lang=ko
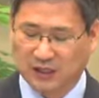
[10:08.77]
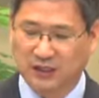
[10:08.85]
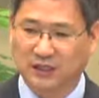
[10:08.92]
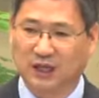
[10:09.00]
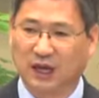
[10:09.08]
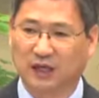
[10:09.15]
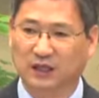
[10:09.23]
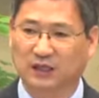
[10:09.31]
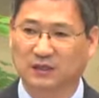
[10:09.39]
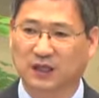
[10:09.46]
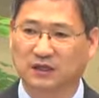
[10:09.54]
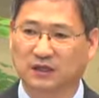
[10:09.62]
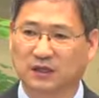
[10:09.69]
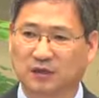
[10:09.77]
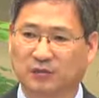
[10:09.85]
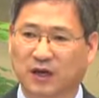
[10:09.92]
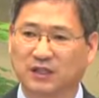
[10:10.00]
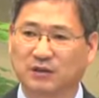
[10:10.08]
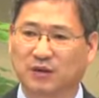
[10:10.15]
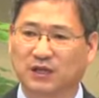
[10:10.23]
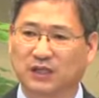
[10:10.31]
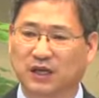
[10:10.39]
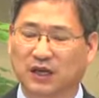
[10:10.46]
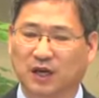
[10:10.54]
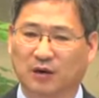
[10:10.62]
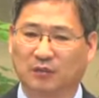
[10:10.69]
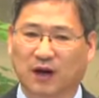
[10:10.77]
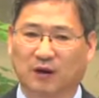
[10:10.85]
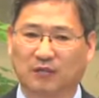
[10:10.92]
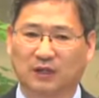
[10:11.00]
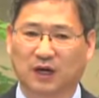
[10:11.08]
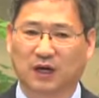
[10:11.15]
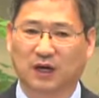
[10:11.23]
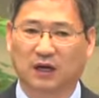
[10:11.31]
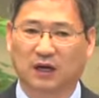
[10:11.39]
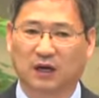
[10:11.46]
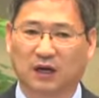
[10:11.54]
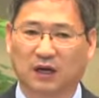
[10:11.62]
인식해야 한다는 사실을 명심하시기를 바랍니다.